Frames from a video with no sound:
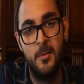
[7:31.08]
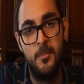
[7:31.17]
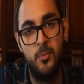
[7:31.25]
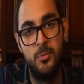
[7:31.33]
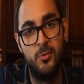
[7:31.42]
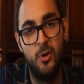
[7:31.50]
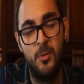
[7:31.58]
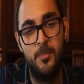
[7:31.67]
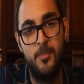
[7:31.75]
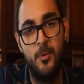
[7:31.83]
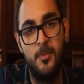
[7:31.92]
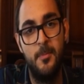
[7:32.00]

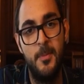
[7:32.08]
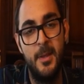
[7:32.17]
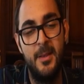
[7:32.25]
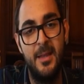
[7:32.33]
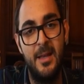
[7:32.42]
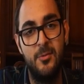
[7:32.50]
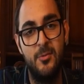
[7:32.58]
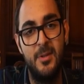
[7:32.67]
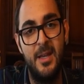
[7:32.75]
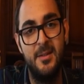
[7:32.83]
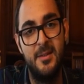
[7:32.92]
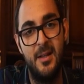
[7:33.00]
Purtroppo gli
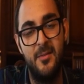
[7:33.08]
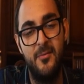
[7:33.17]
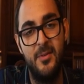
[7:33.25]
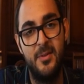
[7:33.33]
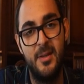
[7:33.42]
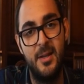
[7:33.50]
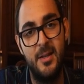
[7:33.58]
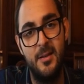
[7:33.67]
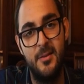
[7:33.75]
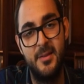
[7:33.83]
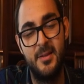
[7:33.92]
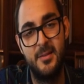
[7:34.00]
anni tra il, tra il
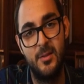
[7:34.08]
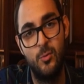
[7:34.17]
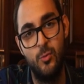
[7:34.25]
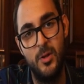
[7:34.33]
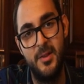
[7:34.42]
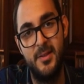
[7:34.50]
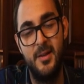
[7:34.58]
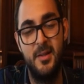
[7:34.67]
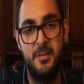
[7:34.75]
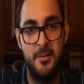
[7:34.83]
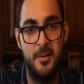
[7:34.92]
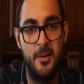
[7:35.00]
62 e il
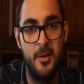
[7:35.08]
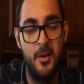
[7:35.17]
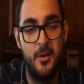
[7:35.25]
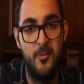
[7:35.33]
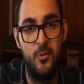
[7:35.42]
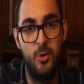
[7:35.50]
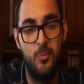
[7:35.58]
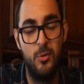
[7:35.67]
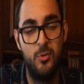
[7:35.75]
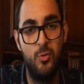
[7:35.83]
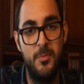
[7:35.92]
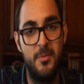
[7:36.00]
63 furono
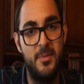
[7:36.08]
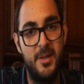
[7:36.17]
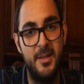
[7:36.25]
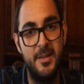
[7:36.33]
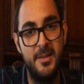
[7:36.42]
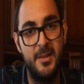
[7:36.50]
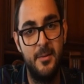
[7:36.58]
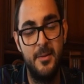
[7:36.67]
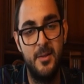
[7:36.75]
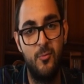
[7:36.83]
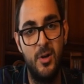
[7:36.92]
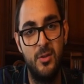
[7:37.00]
molto duri per Michelina,
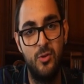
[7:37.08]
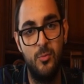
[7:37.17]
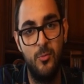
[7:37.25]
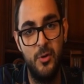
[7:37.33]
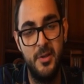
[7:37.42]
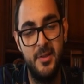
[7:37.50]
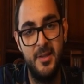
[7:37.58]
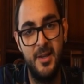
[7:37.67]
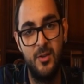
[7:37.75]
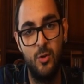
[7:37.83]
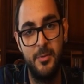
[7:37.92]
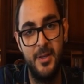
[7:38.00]
in quanto morì sia
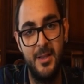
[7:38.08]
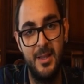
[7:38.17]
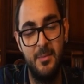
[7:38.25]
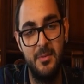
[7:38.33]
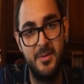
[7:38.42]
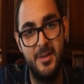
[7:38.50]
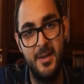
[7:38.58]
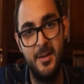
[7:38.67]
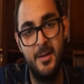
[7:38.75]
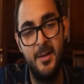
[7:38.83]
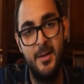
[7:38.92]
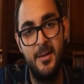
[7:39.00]
sorella Maria,
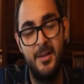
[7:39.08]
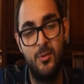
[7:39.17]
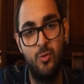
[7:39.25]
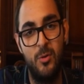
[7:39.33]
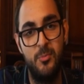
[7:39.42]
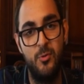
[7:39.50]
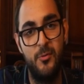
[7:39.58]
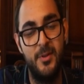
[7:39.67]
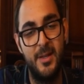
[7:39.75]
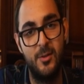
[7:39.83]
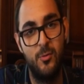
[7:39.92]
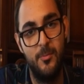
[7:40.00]
la sua più
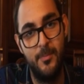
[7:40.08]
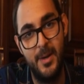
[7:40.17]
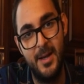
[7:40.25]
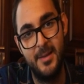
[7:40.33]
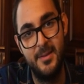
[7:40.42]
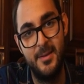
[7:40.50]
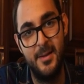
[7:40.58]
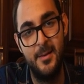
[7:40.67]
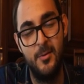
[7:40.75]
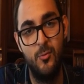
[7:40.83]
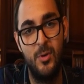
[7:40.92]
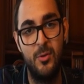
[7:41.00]
fidata compagna,
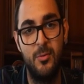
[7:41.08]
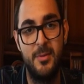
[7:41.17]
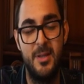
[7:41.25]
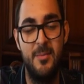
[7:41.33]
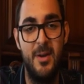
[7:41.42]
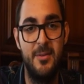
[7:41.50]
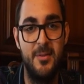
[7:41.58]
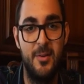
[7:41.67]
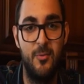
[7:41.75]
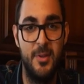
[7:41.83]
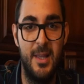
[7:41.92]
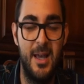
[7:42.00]
una sorta di madre
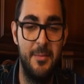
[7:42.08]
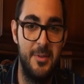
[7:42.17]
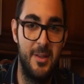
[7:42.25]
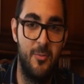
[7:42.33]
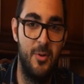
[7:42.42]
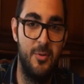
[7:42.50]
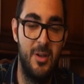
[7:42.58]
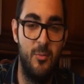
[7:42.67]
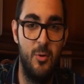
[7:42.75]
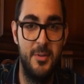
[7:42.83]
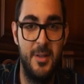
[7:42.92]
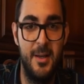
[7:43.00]
secondaria da quando era
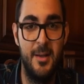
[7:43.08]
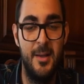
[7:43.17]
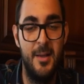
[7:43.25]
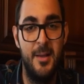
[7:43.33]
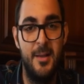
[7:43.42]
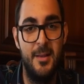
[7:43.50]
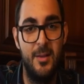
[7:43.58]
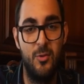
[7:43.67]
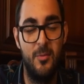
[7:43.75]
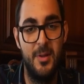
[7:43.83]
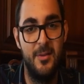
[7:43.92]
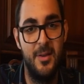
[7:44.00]
morta la sua
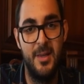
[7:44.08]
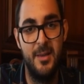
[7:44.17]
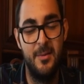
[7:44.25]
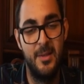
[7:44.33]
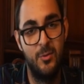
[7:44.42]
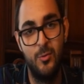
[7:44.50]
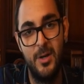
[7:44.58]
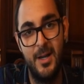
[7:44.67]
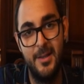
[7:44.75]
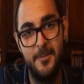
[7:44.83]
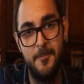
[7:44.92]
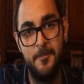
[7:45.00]
madre naturale,